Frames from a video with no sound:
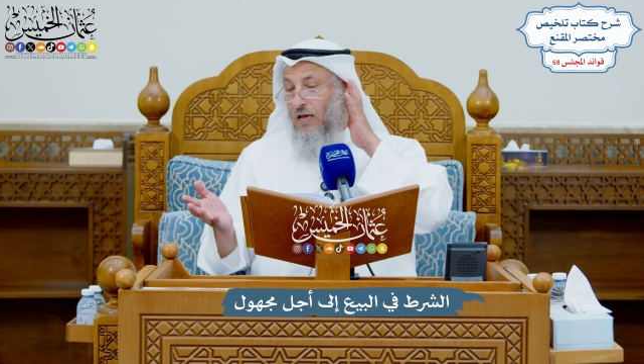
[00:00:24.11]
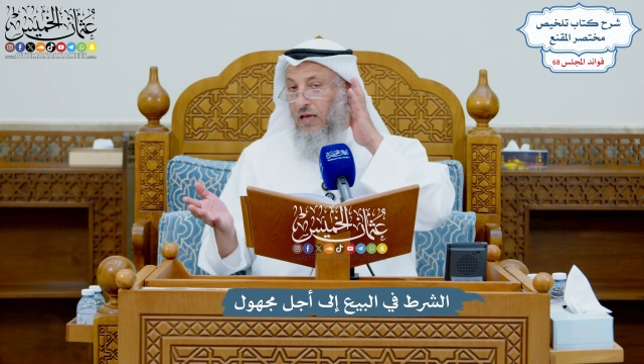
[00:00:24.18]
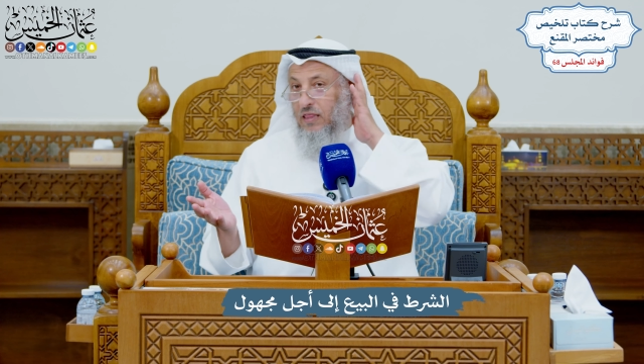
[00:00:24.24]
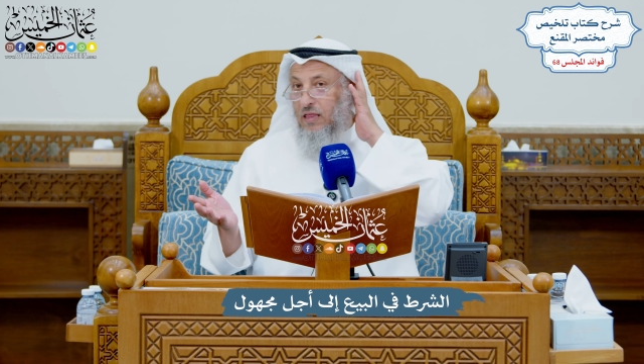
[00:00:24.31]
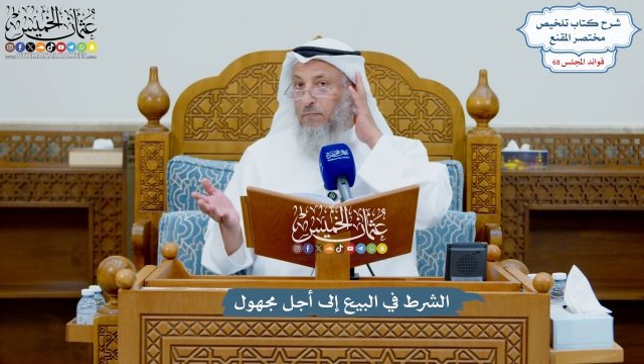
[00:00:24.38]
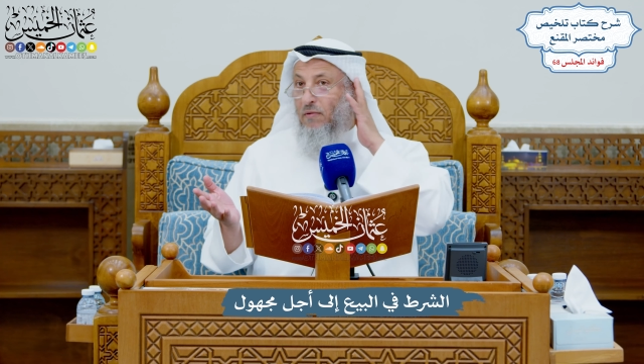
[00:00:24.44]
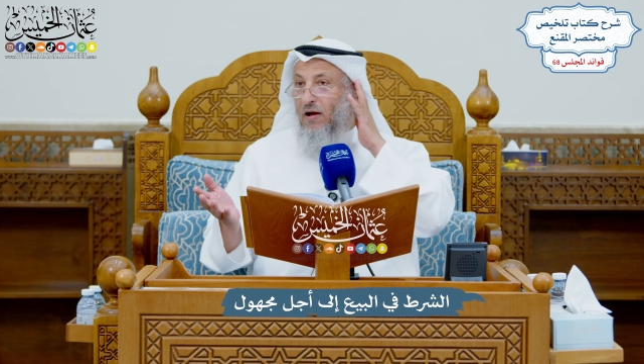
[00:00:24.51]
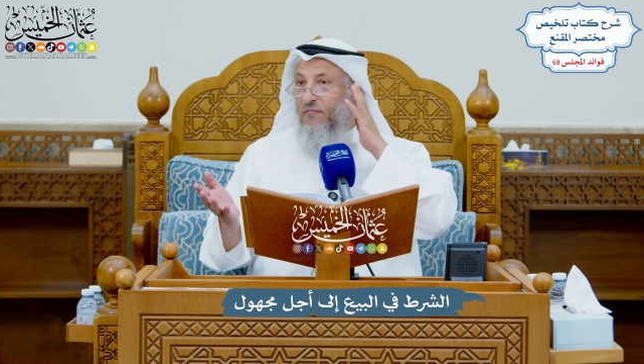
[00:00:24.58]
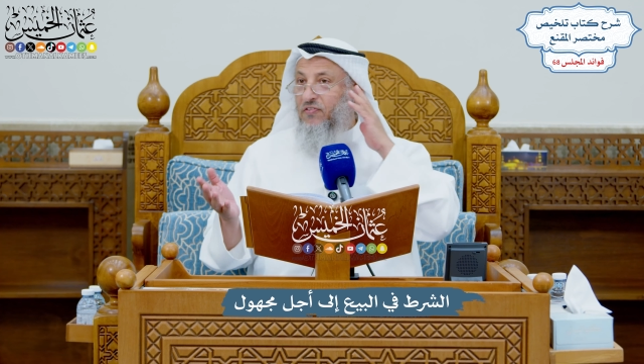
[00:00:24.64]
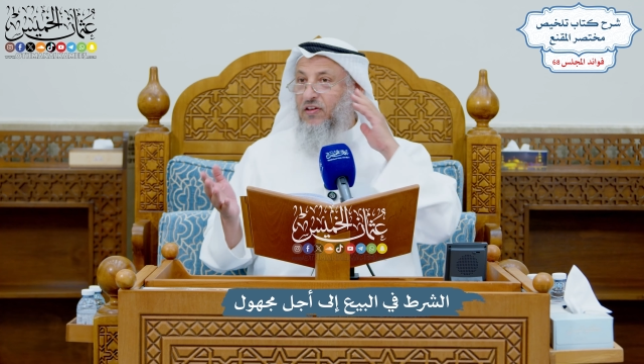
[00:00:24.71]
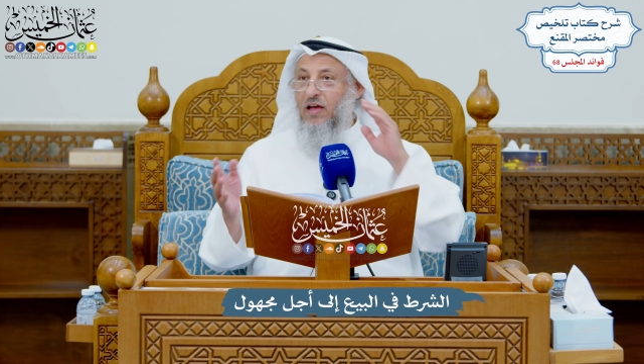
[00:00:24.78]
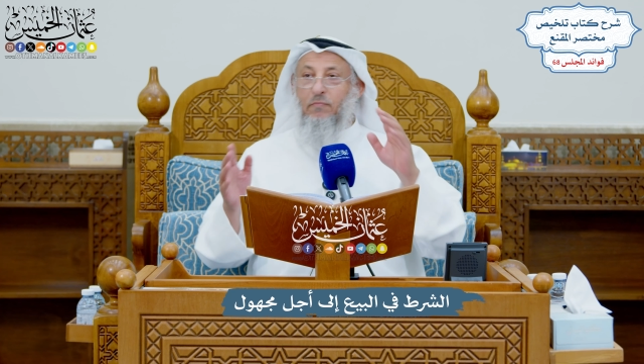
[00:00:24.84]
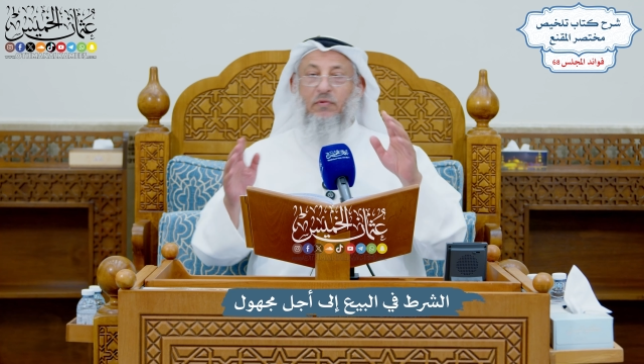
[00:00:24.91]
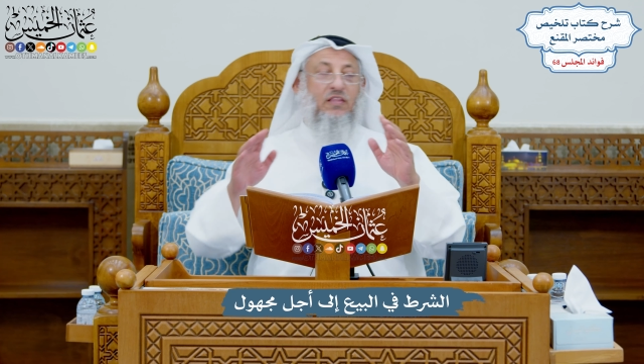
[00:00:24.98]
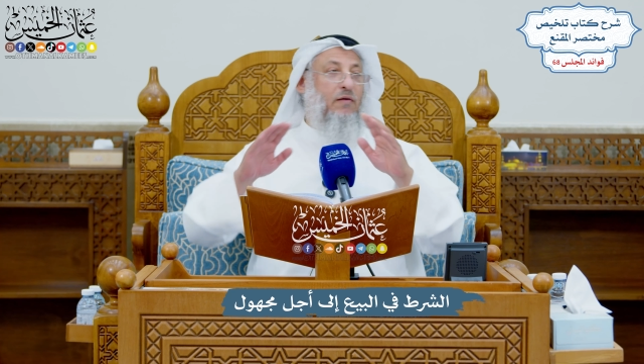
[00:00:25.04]
إذا ما
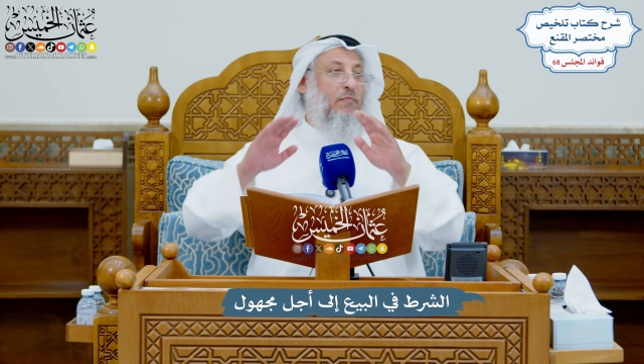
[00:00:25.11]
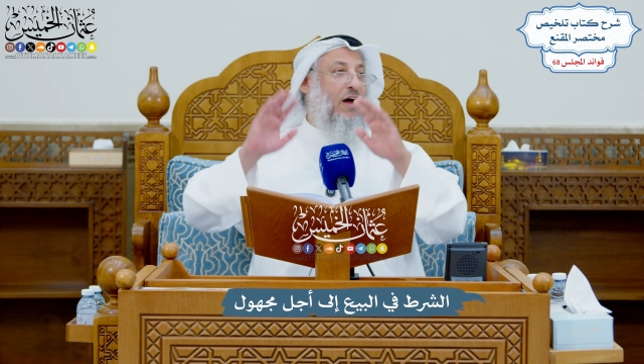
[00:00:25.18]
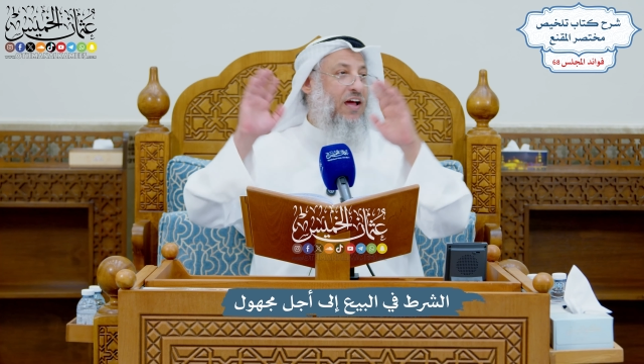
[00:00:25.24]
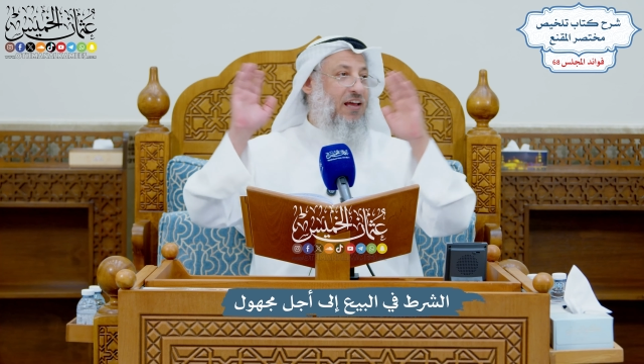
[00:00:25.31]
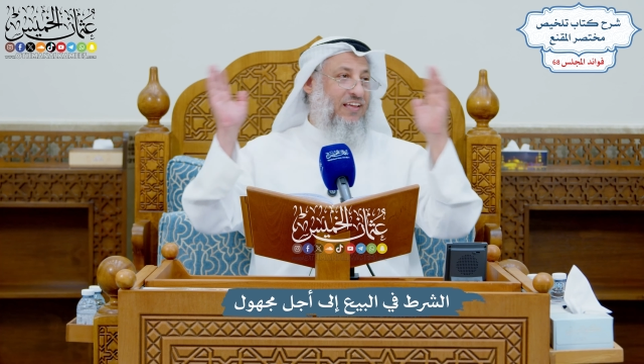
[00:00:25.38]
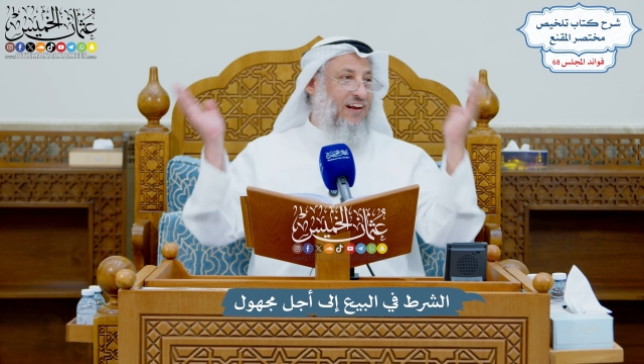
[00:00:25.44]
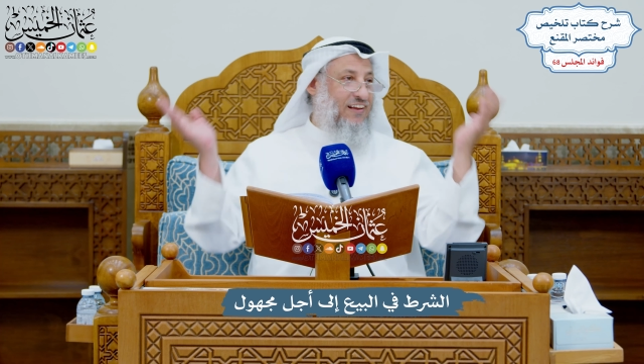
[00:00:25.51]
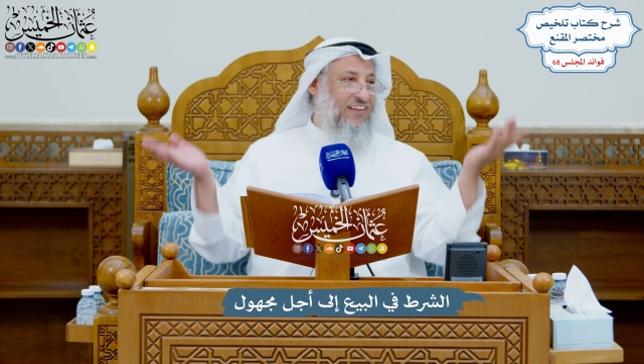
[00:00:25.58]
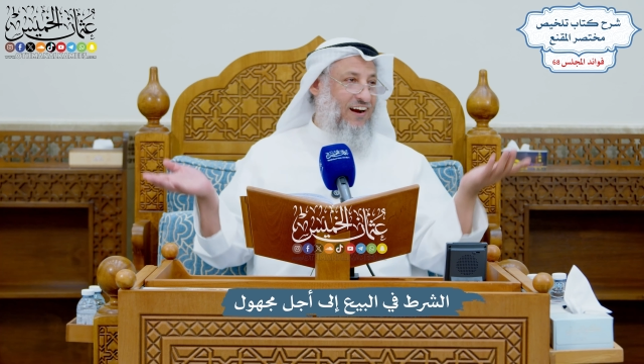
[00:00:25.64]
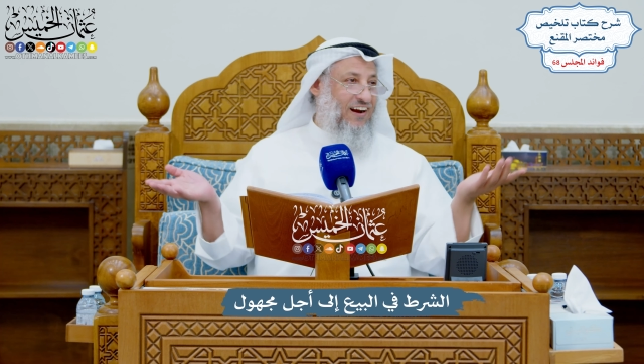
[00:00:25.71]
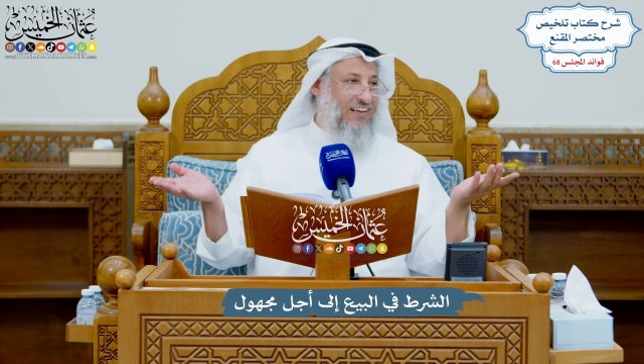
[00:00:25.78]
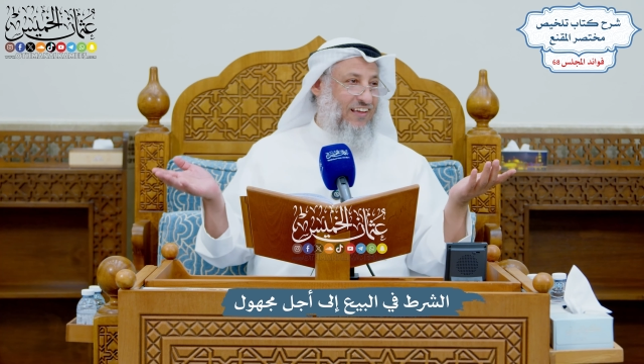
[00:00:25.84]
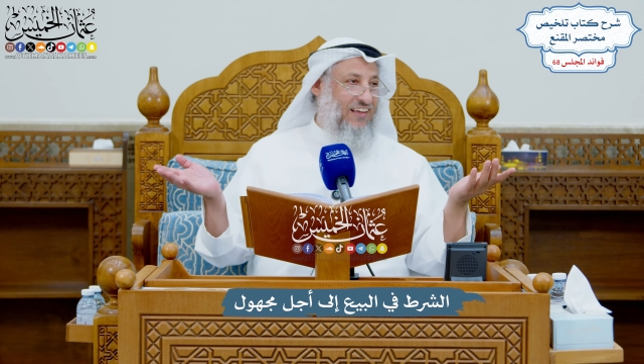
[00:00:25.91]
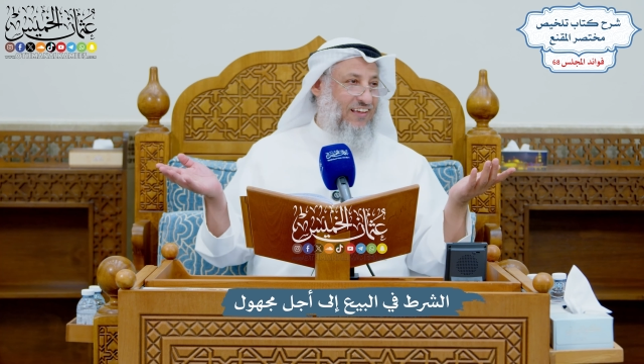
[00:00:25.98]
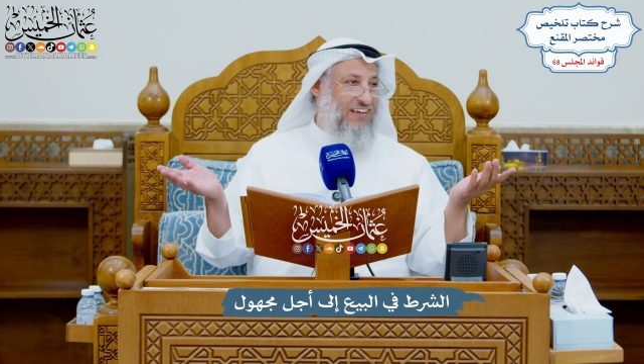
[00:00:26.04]
فيها متى ما غيرت
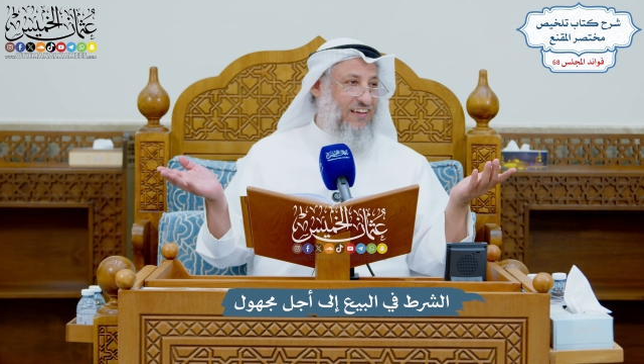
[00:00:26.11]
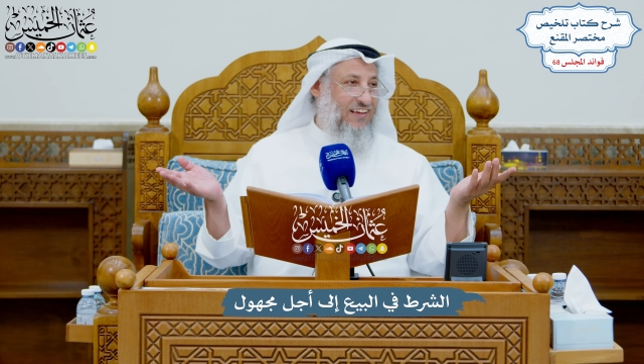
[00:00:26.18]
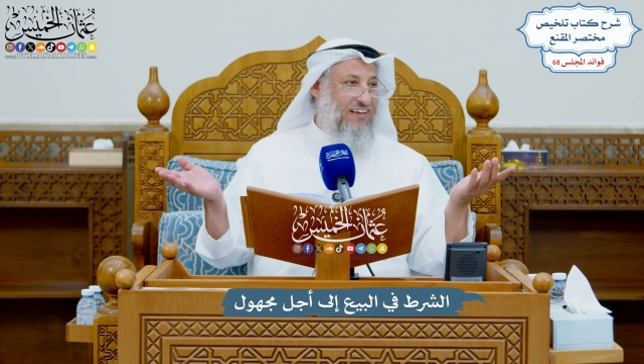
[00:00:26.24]
رأيي